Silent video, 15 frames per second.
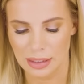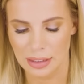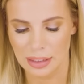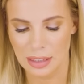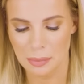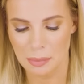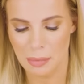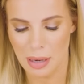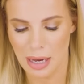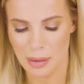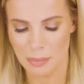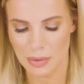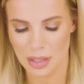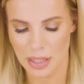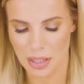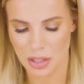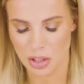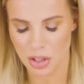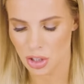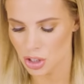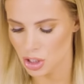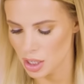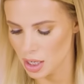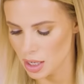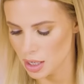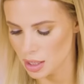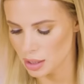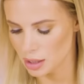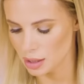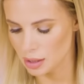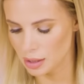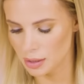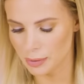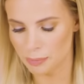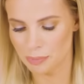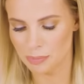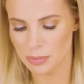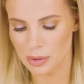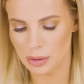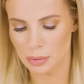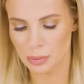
i mam jeszcze ym,